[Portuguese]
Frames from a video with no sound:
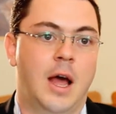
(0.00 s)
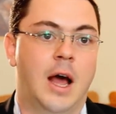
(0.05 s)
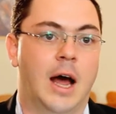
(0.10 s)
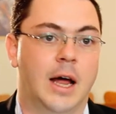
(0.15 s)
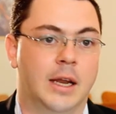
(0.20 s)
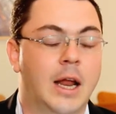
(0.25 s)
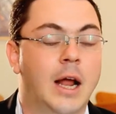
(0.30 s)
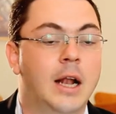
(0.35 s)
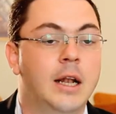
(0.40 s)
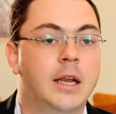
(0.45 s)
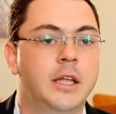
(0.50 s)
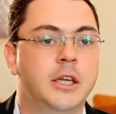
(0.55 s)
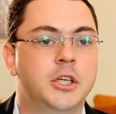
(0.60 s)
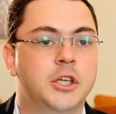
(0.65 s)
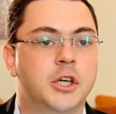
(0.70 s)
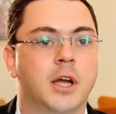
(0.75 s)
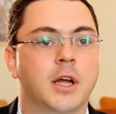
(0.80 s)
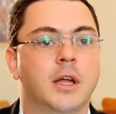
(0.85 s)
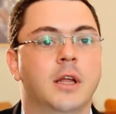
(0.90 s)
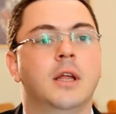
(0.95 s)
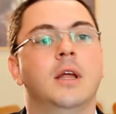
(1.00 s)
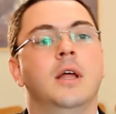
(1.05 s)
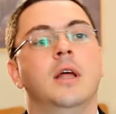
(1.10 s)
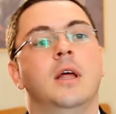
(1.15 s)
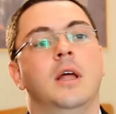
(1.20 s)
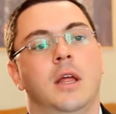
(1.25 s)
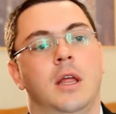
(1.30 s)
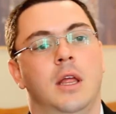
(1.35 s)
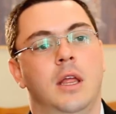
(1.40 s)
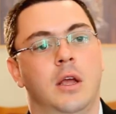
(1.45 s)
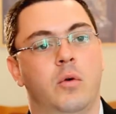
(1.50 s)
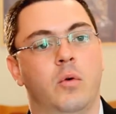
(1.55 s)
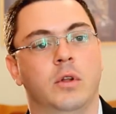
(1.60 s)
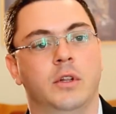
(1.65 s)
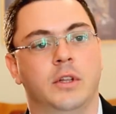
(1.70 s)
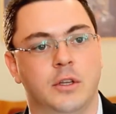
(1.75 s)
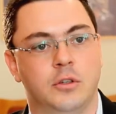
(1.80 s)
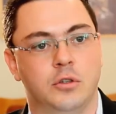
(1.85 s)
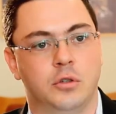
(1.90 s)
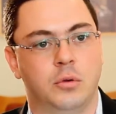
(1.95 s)
analítica e
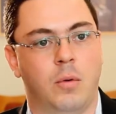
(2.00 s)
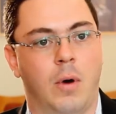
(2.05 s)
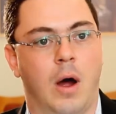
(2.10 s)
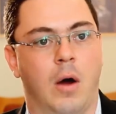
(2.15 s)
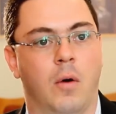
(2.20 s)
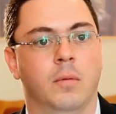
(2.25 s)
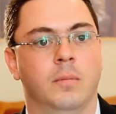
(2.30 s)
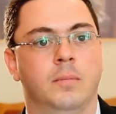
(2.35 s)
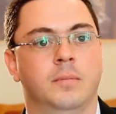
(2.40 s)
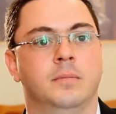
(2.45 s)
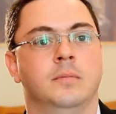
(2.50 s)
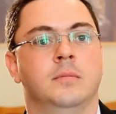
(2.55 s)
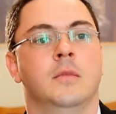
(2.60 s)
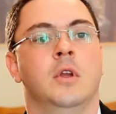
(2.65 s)
contextual.